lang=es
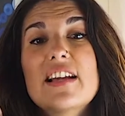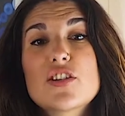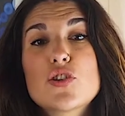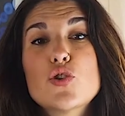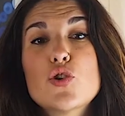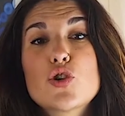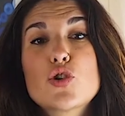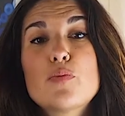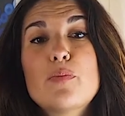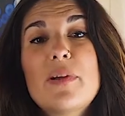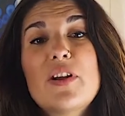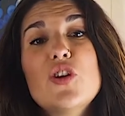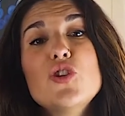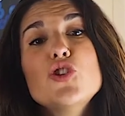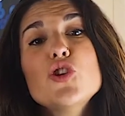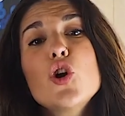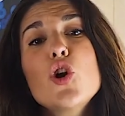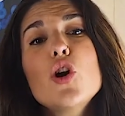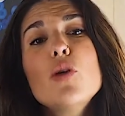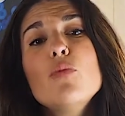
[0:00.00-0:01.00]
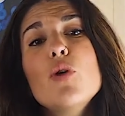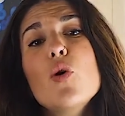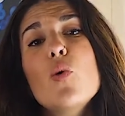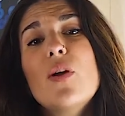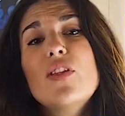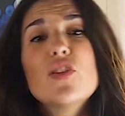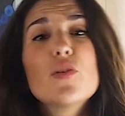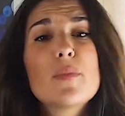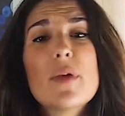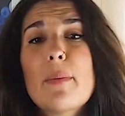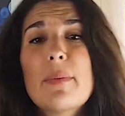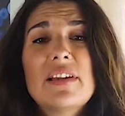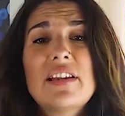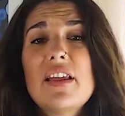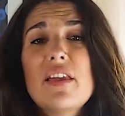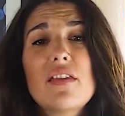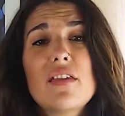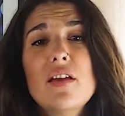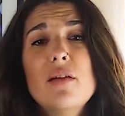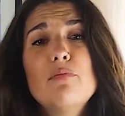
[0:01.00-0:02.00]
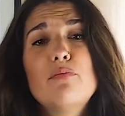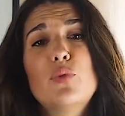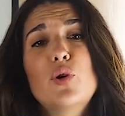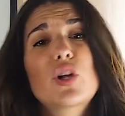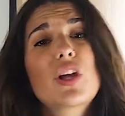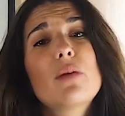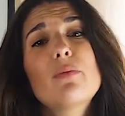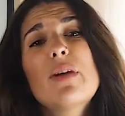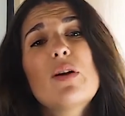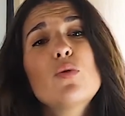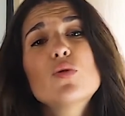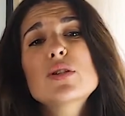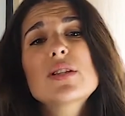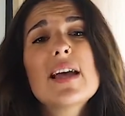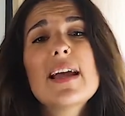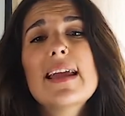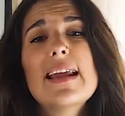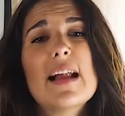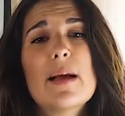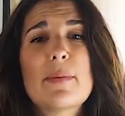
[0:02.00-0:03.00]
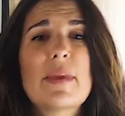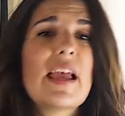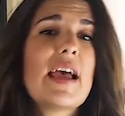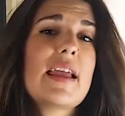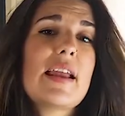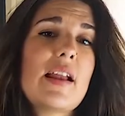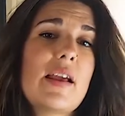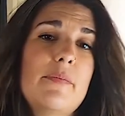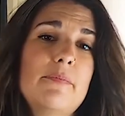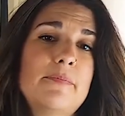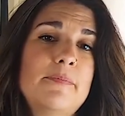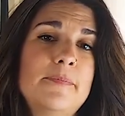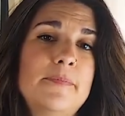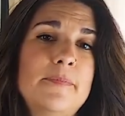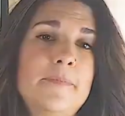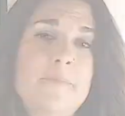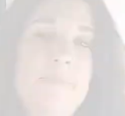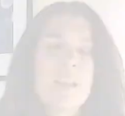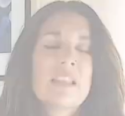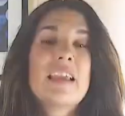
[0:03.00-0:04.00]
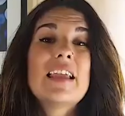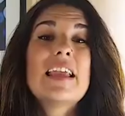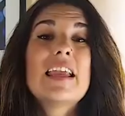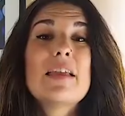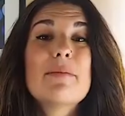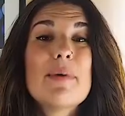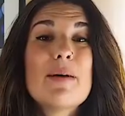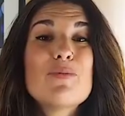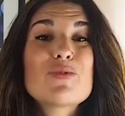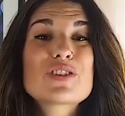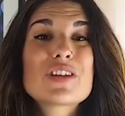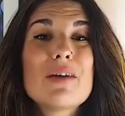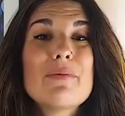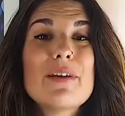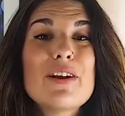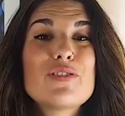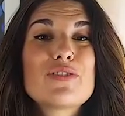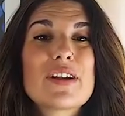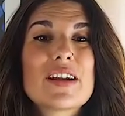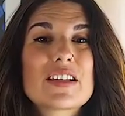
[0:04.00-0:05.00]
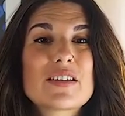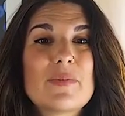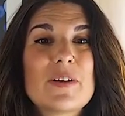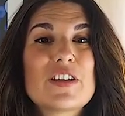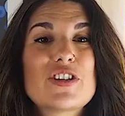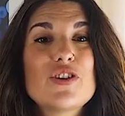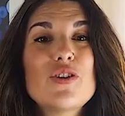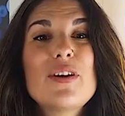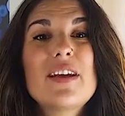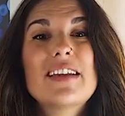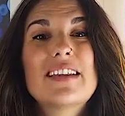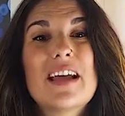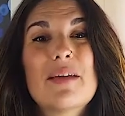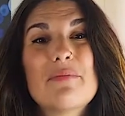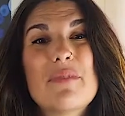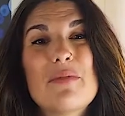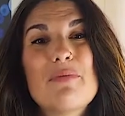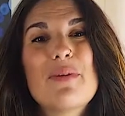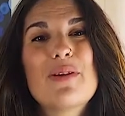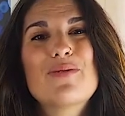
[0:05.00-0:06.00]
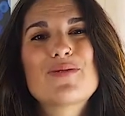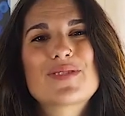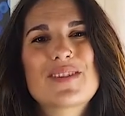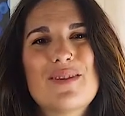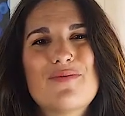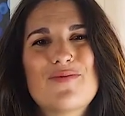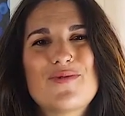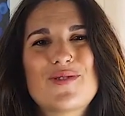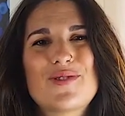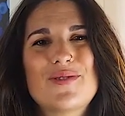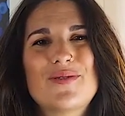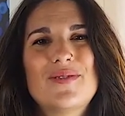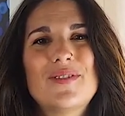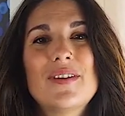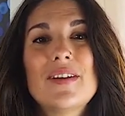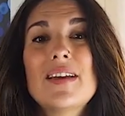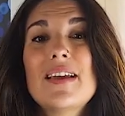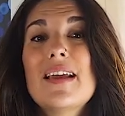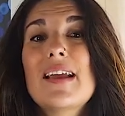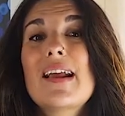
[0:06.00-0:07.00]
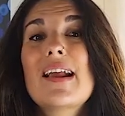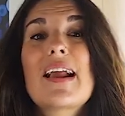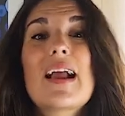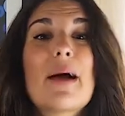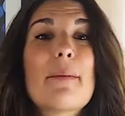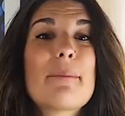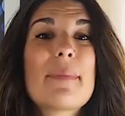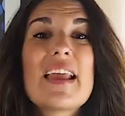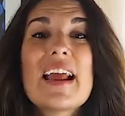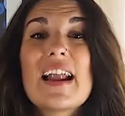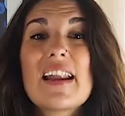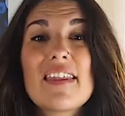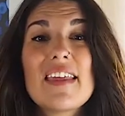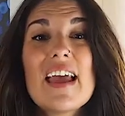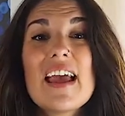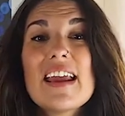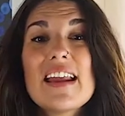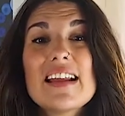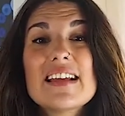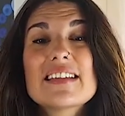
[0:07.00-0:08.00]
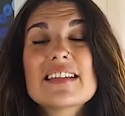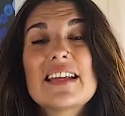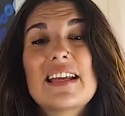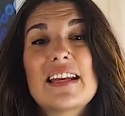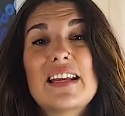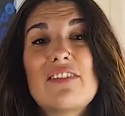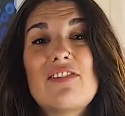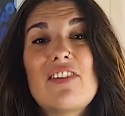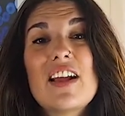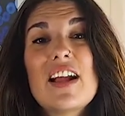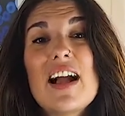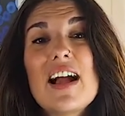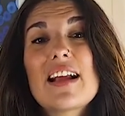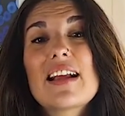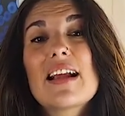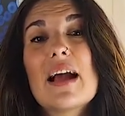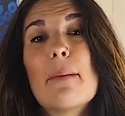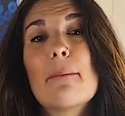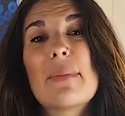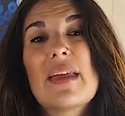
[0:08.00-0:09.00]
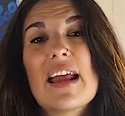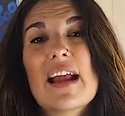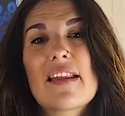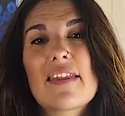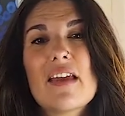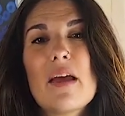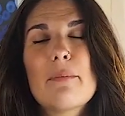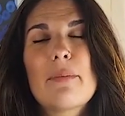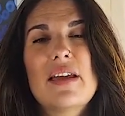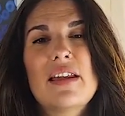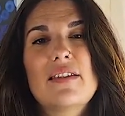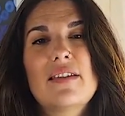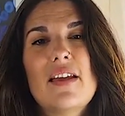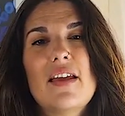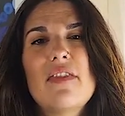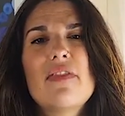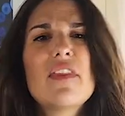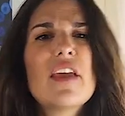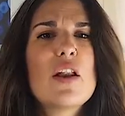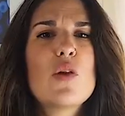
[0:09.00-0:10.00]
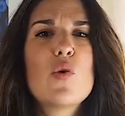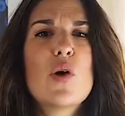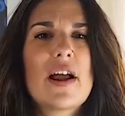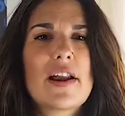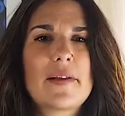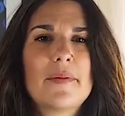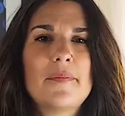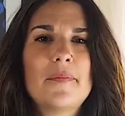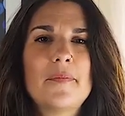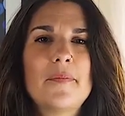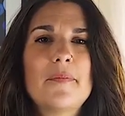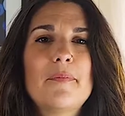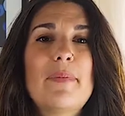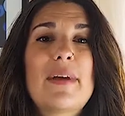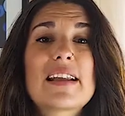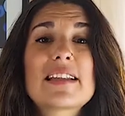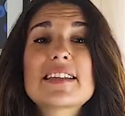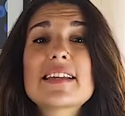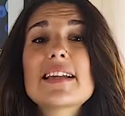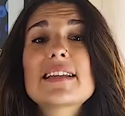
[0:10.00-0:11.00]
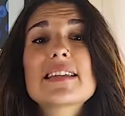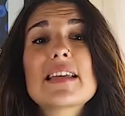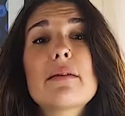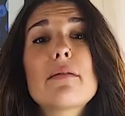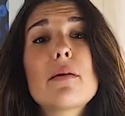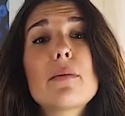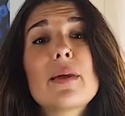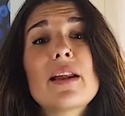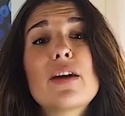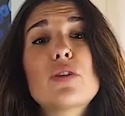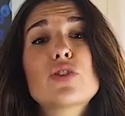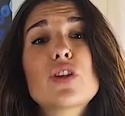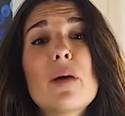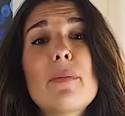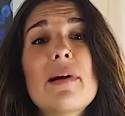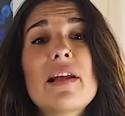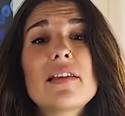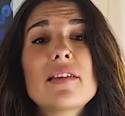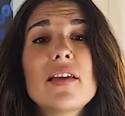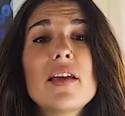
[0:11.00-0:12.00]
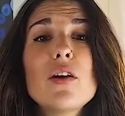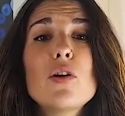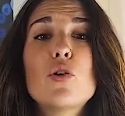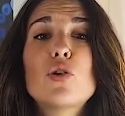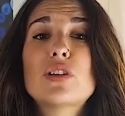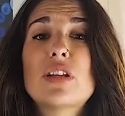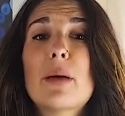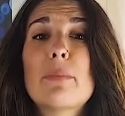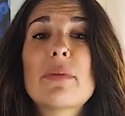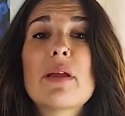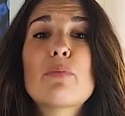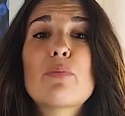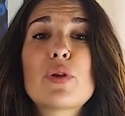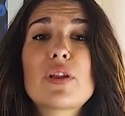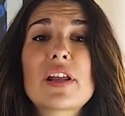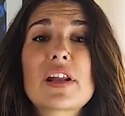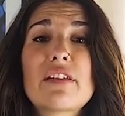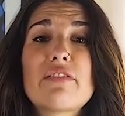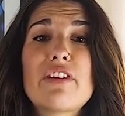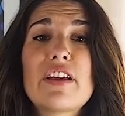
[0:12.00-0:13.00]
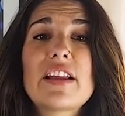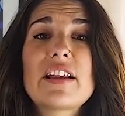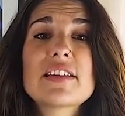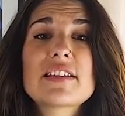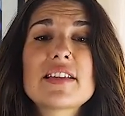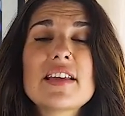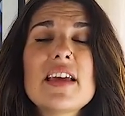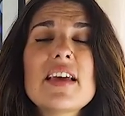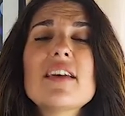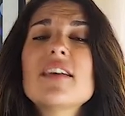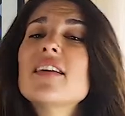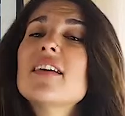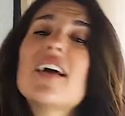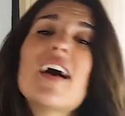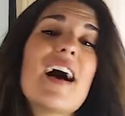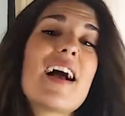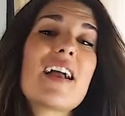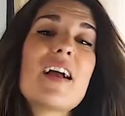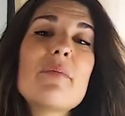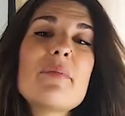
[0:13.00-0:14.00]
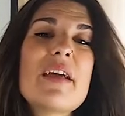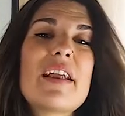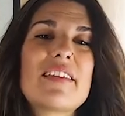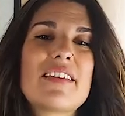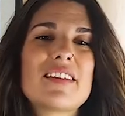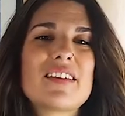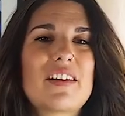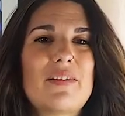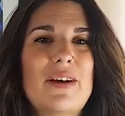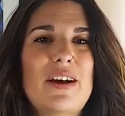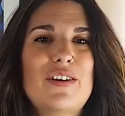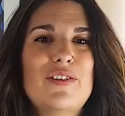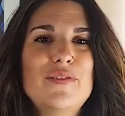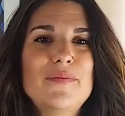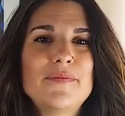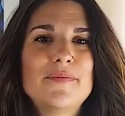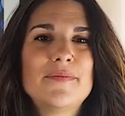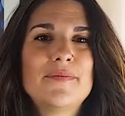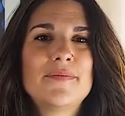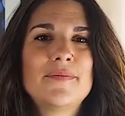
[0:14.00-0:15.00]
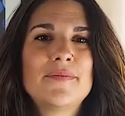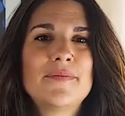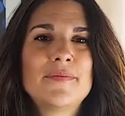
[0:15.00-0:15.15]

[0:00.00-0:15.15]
a las dos, pero yo como cuando me apetece, porque me gusta ir a mi aire. Y vamos a ver otra expresión que también me gusta mucho. Cambiar de aire significa cambiar de ambiente, de lugar marcharse a vivir a otra parte o también puede referirse a cambiar de trabajo.